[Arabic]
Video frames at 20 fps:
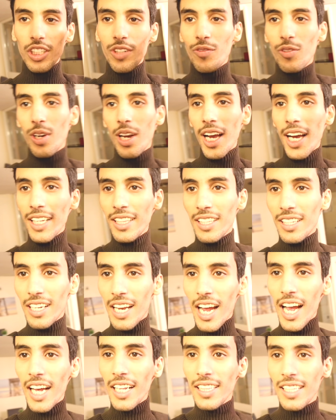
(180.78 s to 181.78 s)
شوفوا لحد
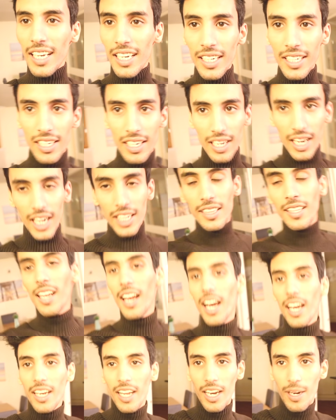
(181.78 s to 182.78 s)
لحد الحين لحد
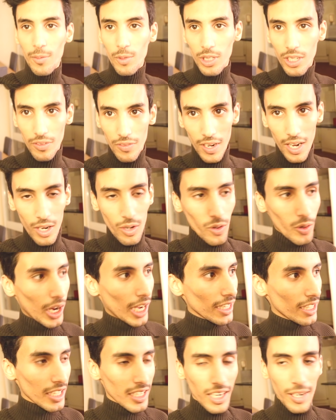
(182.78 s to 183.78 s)
الان انا متفائل
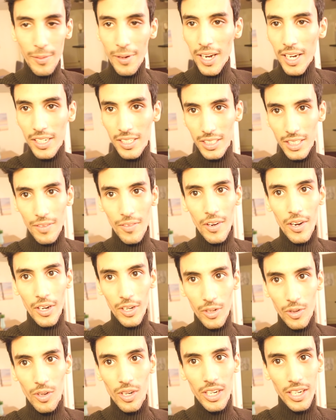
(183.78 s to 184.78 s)
وادري انه باخر سفر راح
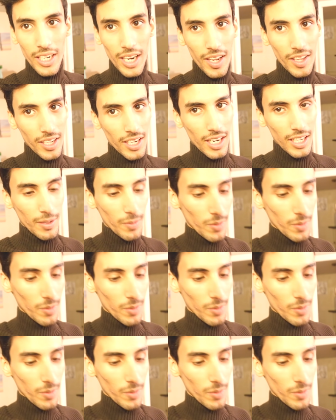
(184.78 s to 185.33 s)
يقول لي ان هذا كله